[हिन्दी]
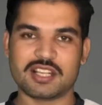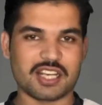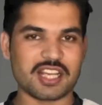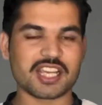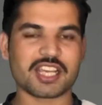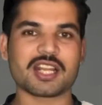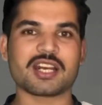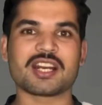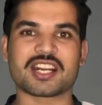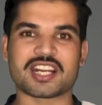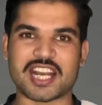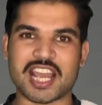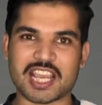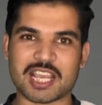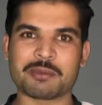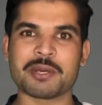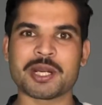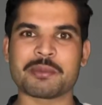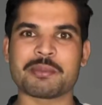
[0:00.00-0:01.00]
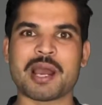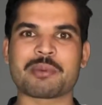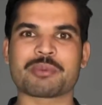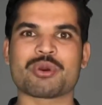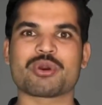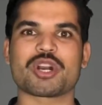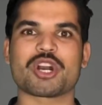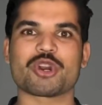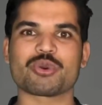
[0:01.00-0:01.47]
लेकिन रेकमेंड मैं
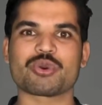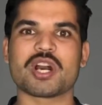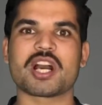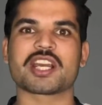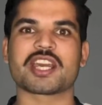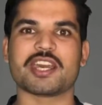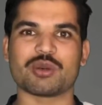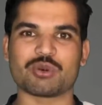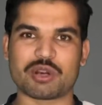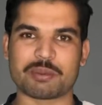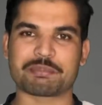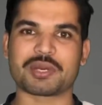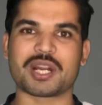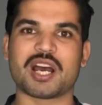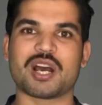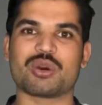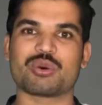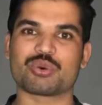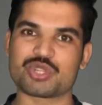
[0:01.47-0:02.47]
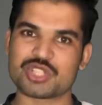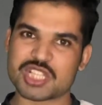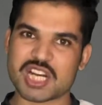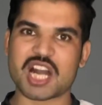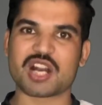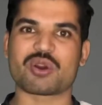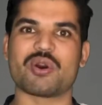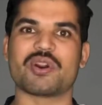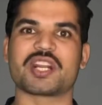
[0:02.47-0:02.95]
आपको करूंगा कि अपना
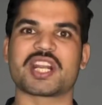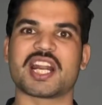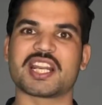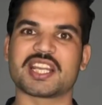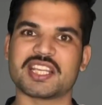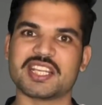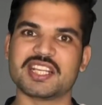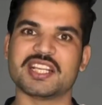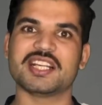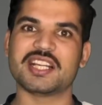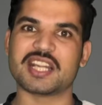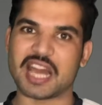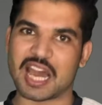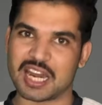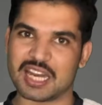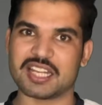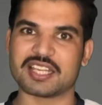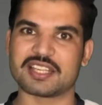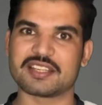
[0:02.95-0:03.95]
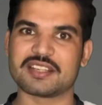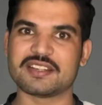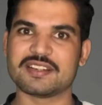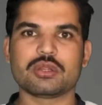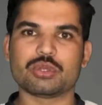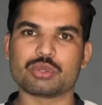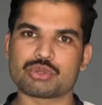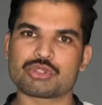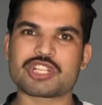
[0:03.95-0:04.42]
ओरिजिनल कॉन्टेंट ही डालें
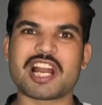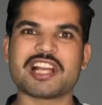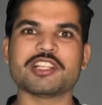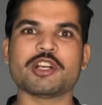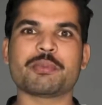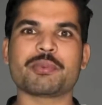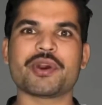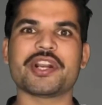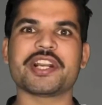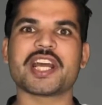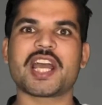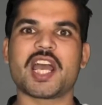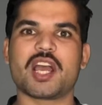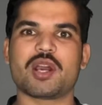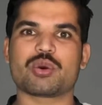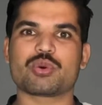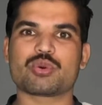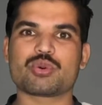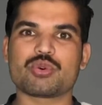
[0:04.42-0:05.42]
दूसरा जो पॉइंट है